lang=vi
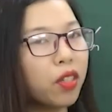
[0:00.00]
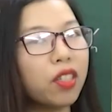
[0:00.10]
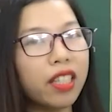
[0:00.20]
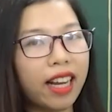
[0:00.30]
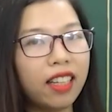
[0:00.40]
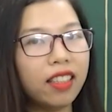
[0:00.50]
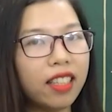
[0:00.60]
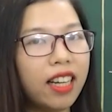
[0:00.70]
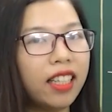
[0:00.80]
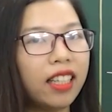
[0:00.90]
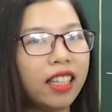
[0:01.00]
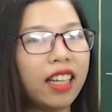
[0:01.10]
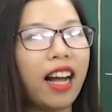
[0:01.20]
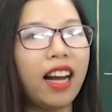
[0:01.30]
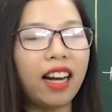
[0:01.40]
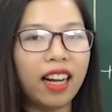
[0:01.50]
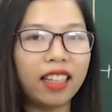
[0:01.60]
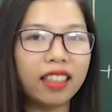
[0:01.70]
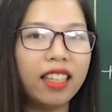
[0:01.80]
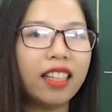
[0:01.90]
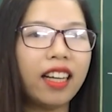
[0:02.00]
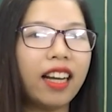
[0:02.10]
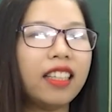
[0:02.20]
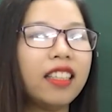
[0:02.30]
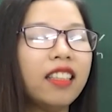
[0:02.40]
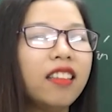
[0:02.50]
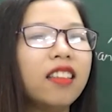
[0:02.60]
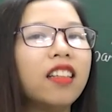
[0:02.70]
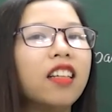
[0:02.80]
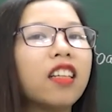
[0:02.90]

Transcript: so sánh ở đây thì càng khẳng định cái sự